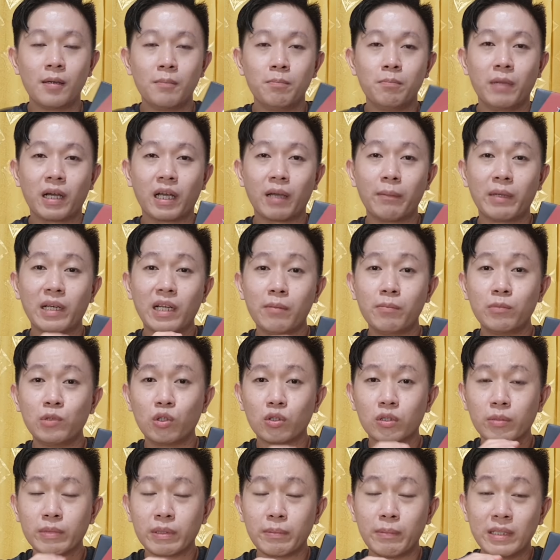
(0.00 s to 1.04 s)
Bagaimana
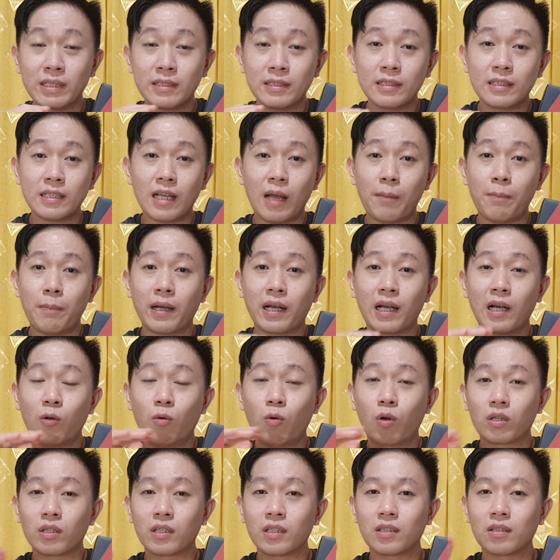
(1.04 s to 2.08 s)
menurut teman-teman? Apakah
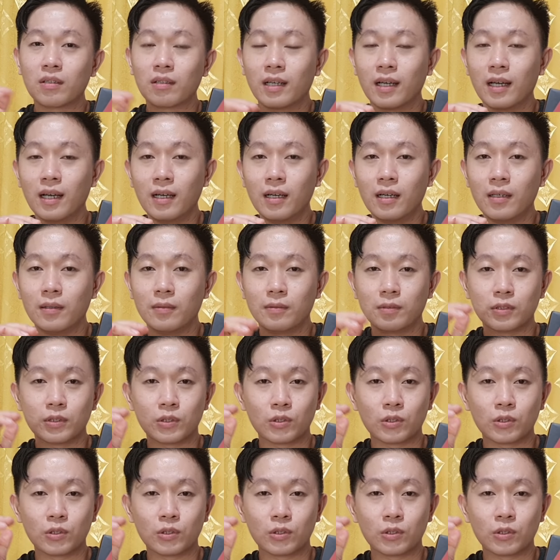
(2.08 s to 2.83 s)
worth it atau enggak?